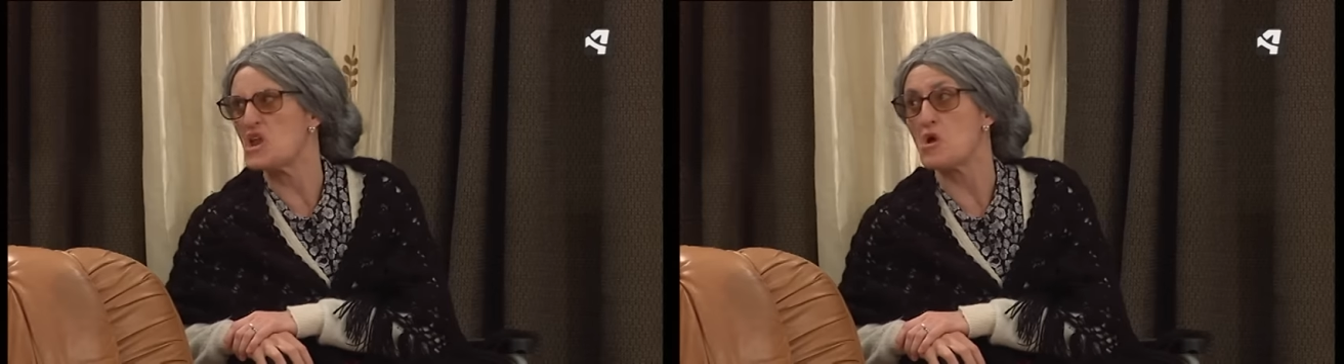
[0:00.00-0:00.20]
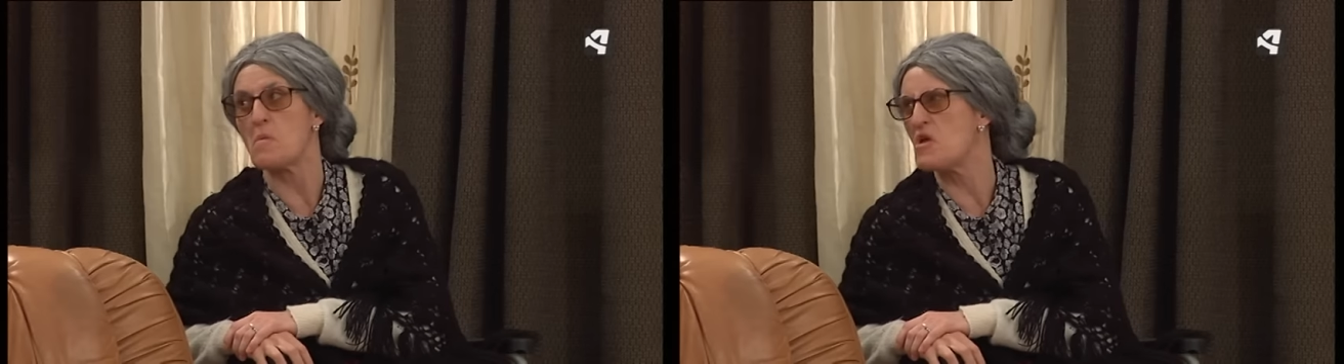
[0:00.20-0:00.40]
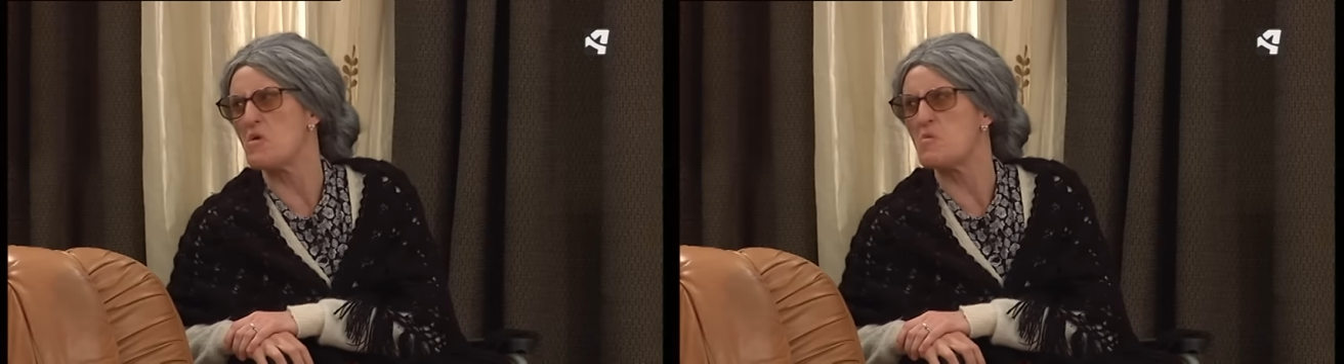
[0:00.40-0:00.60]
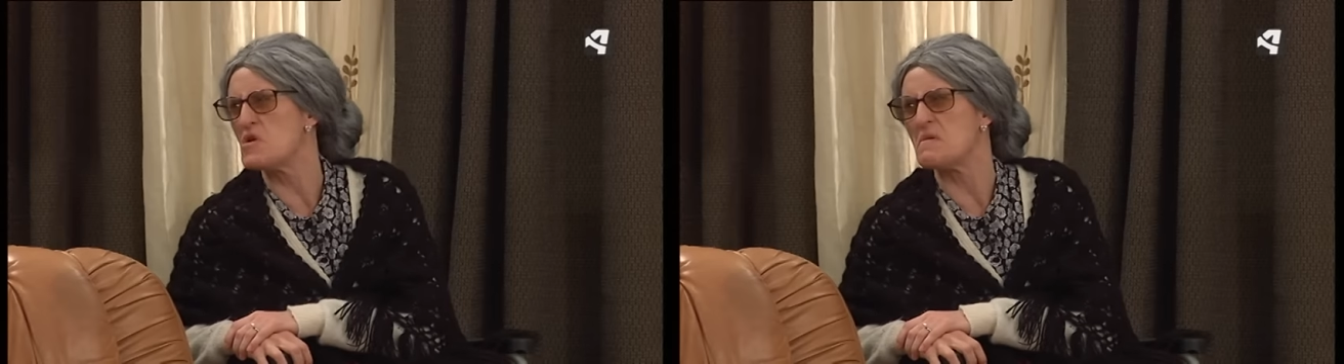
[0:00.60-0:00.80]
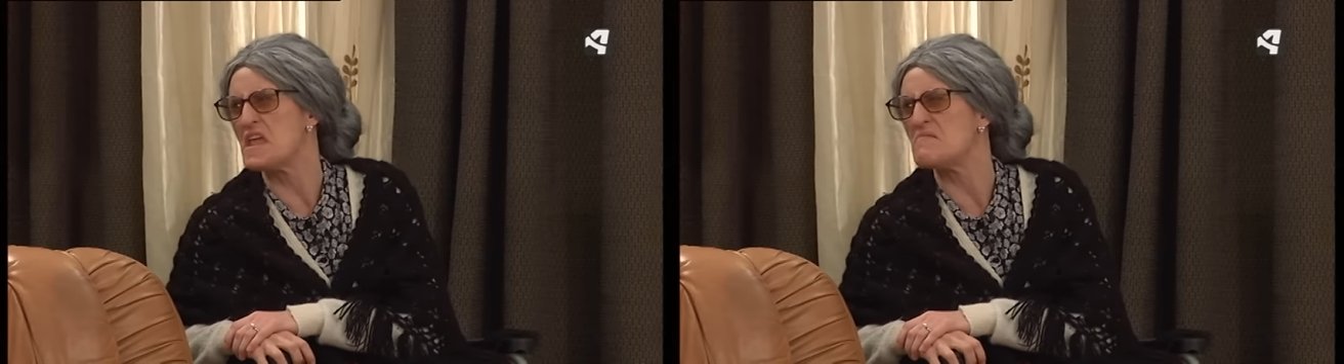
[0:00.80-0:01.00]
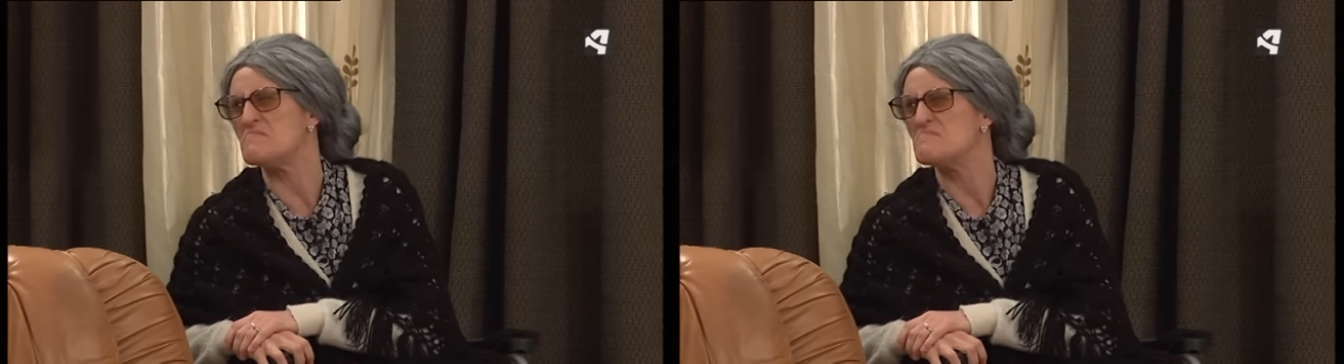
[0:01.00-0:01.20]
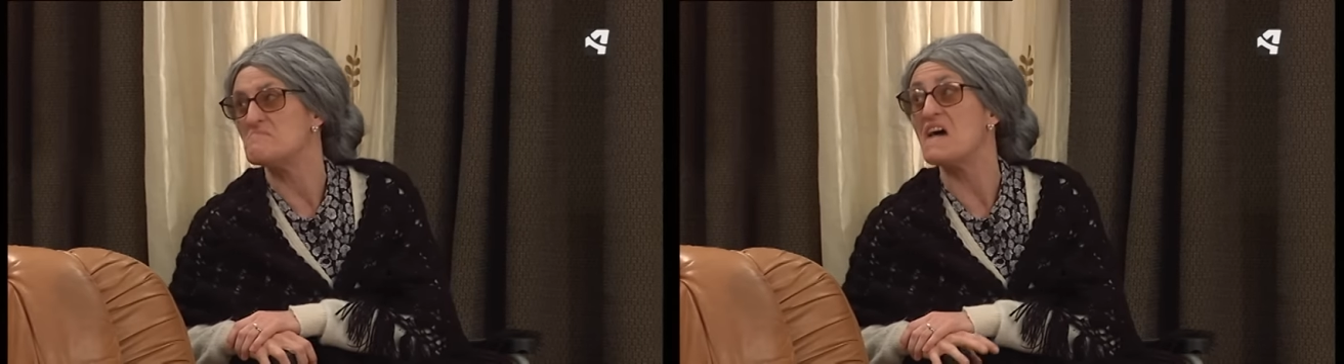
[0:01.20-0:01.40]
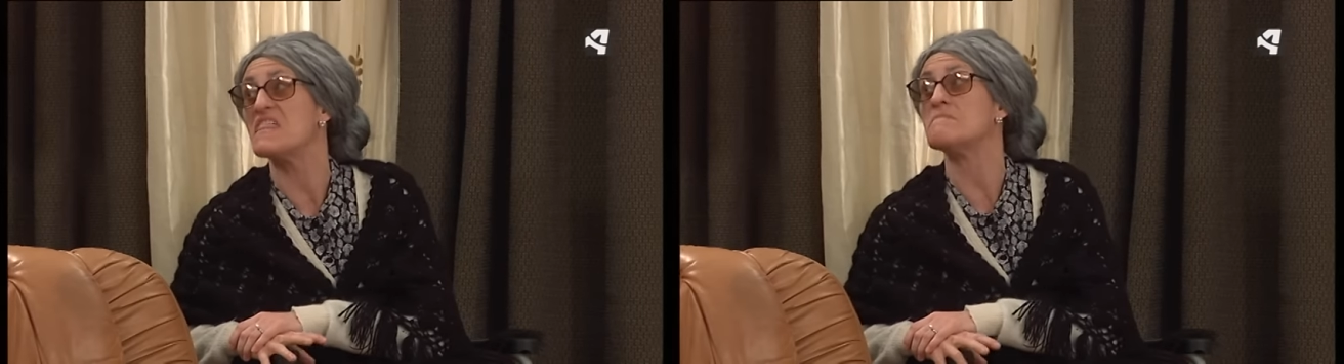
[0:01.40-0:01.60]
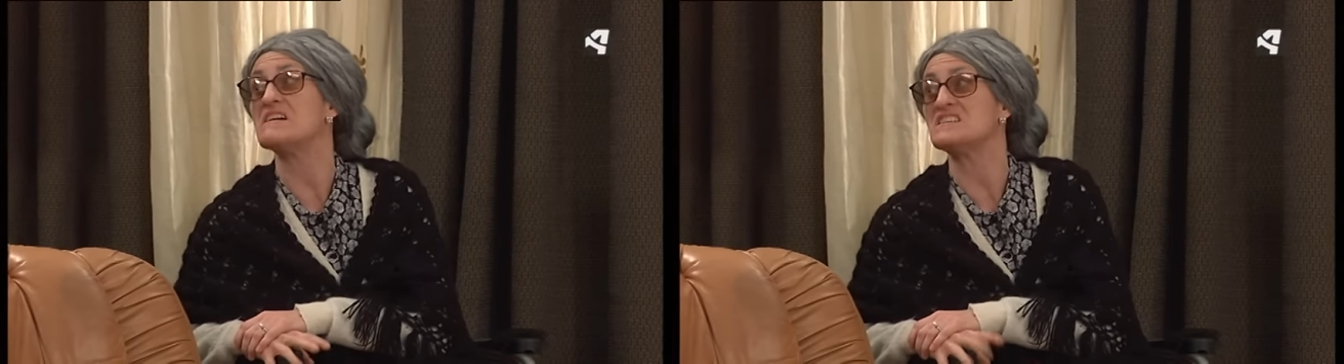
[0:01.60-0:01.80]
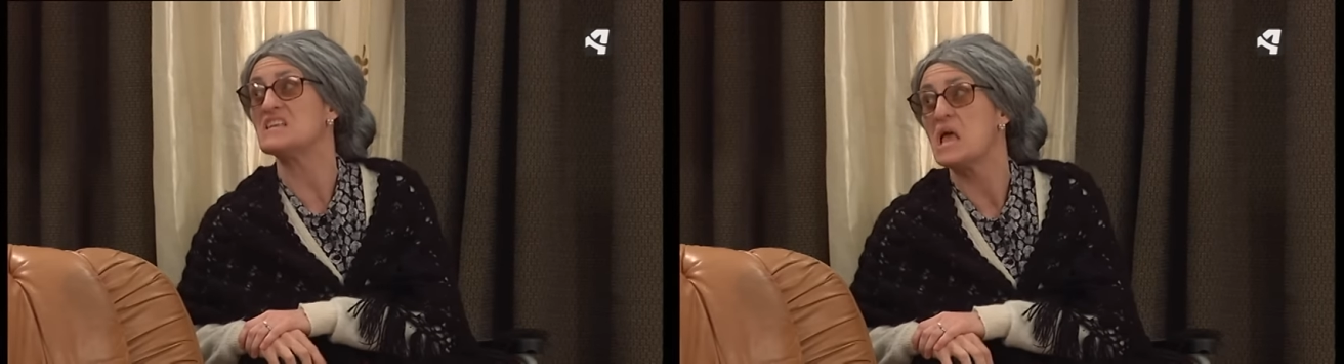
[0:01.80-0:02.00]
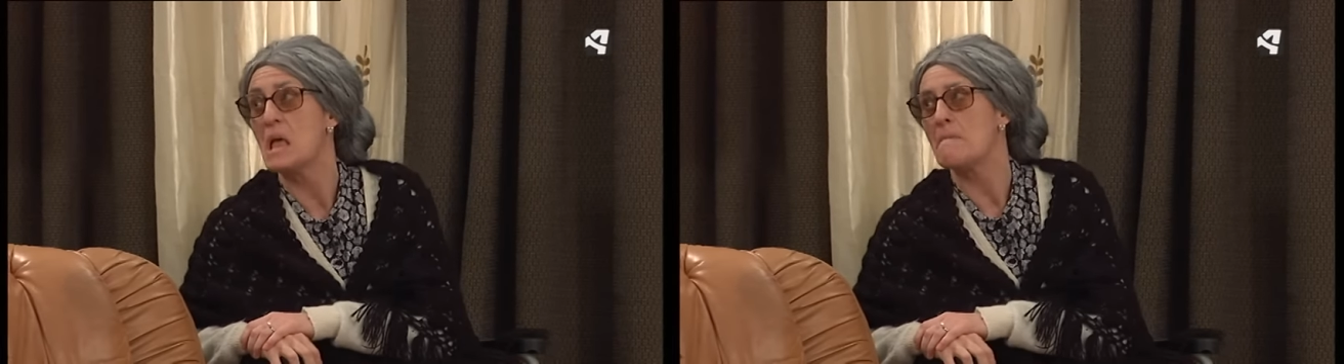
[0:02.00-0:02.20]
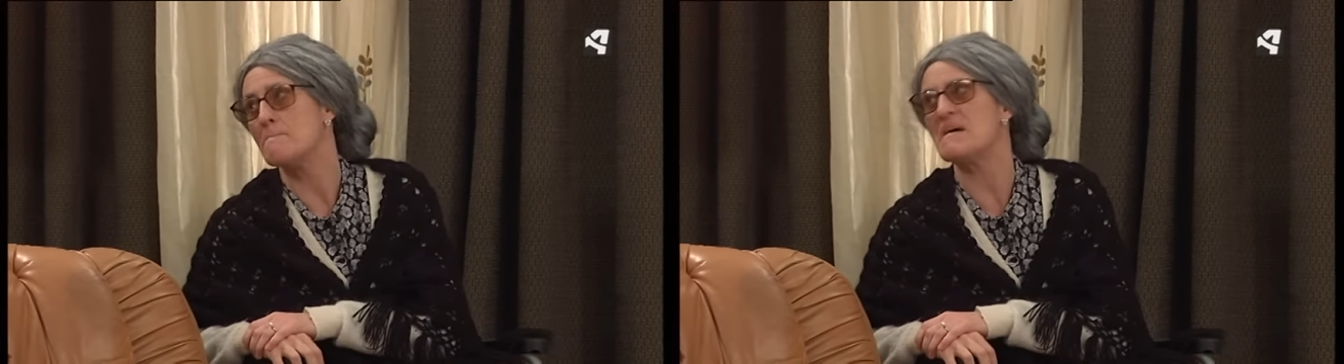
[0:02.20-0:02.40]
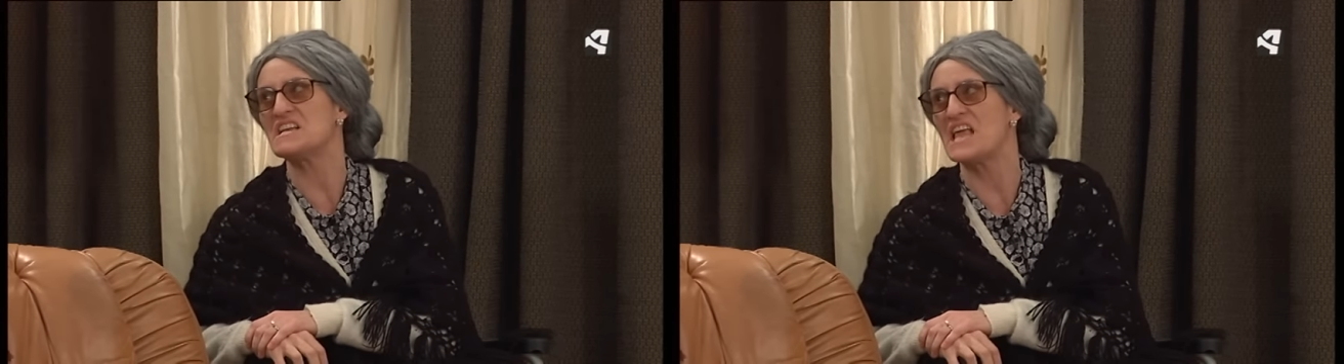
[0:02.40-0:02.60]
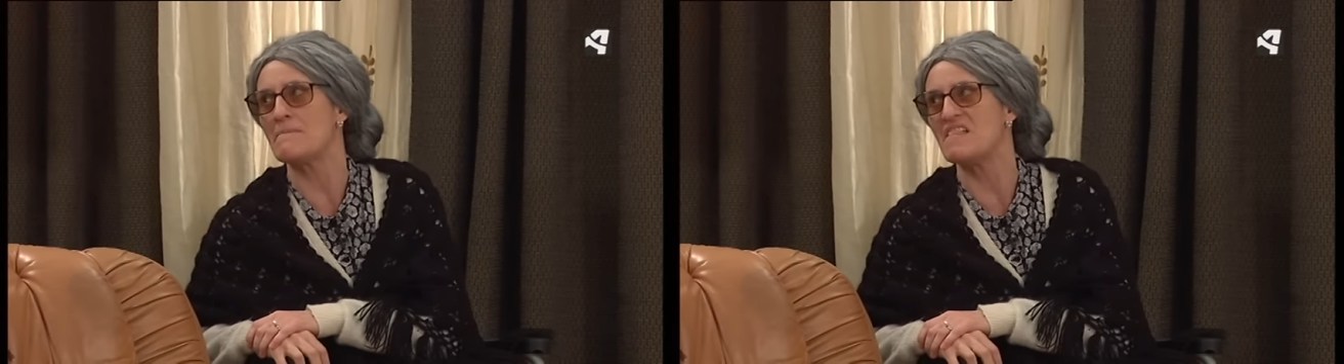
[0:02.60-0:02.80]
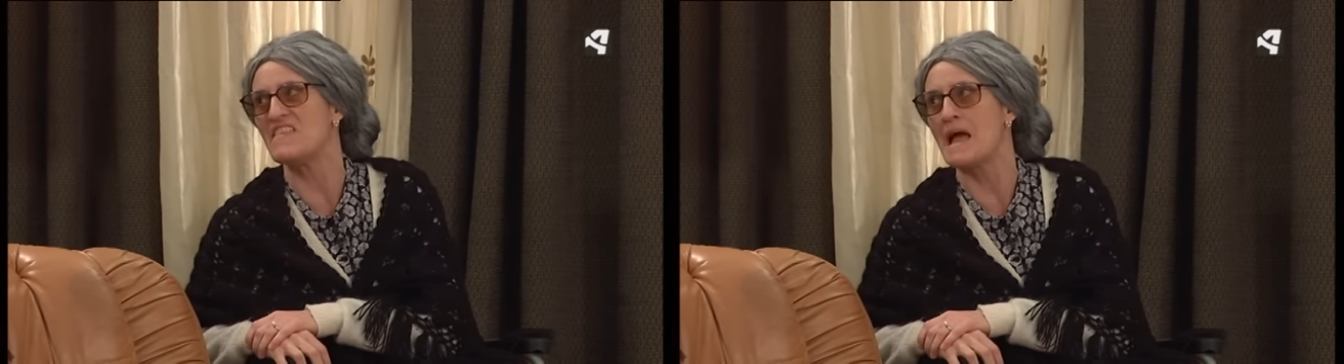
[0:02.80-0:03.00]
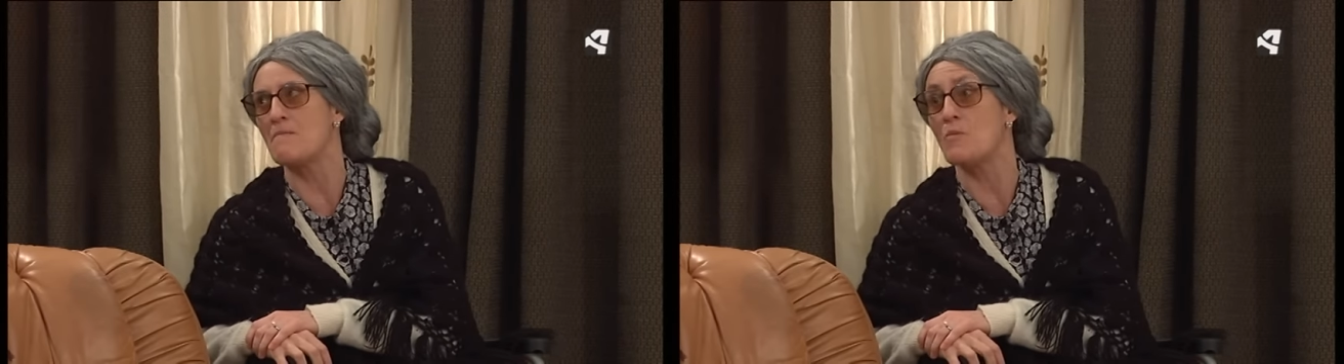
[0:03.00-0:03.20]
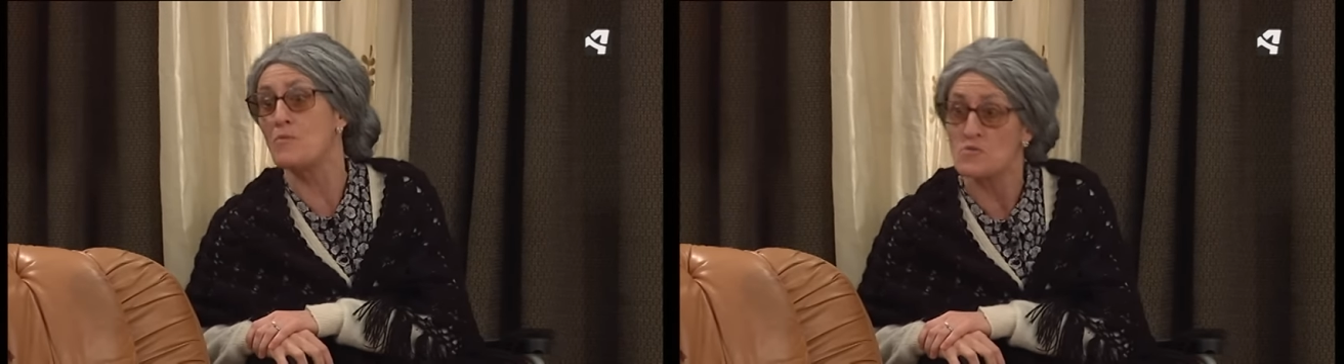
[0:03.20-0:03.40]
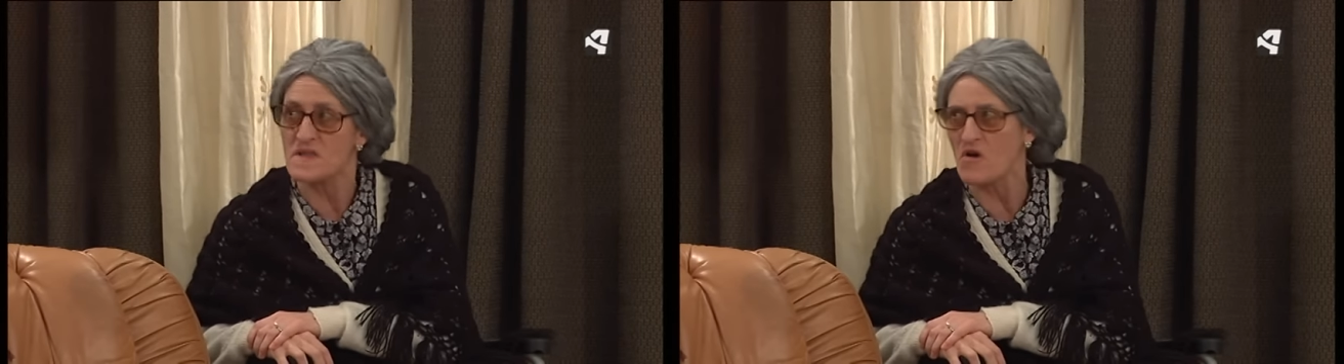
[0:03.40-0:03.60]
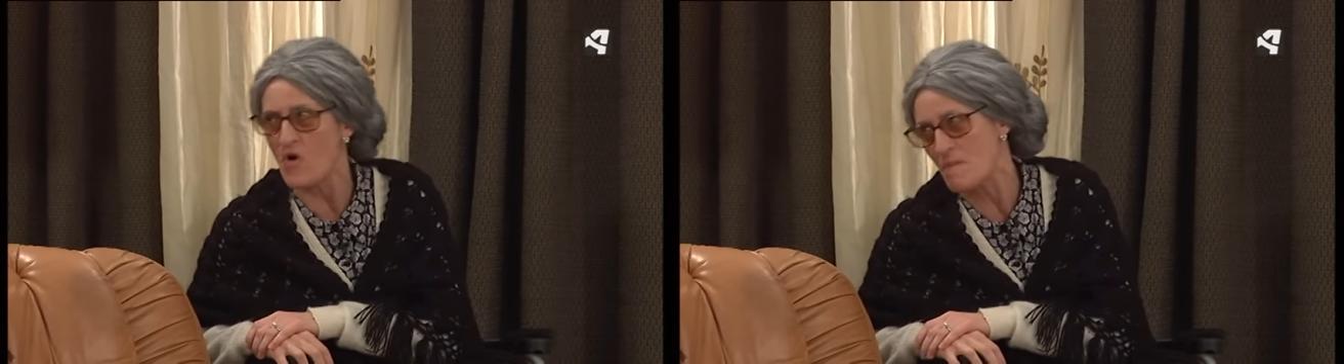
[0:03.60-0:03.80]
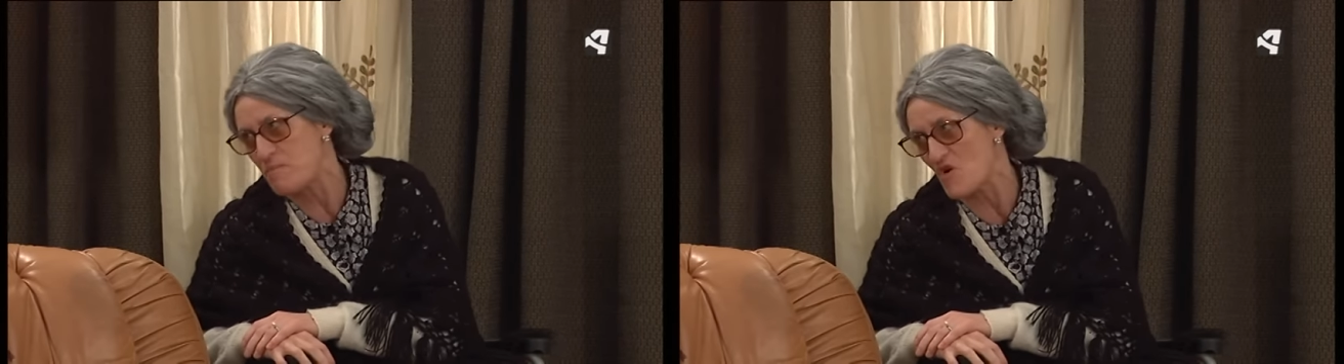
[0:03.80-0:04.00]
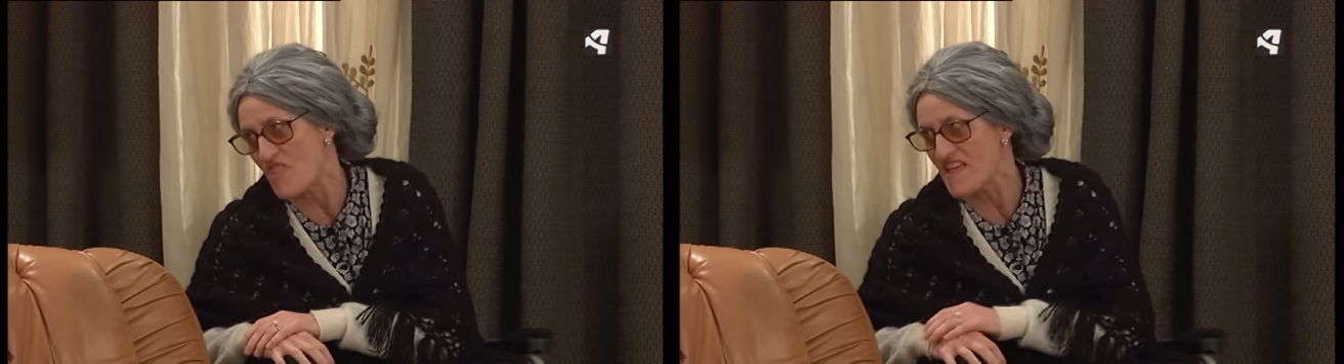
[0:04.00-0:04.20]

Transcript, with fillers: que no veo muy bien. Además, más sabe el diablo por viejo que por